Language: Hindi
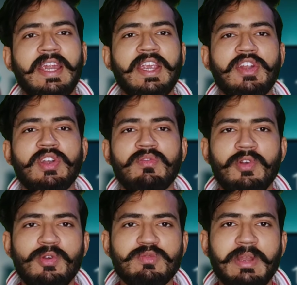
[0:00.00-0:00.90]
डेडिकेटेड
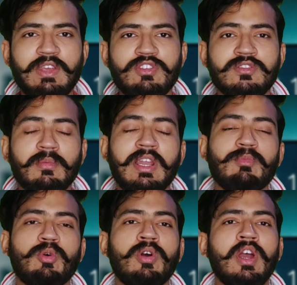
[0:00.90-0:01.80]
वीडियोस बनाई हुई जिसमें मैंने
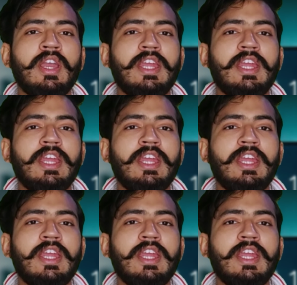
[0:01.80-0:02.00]
आपको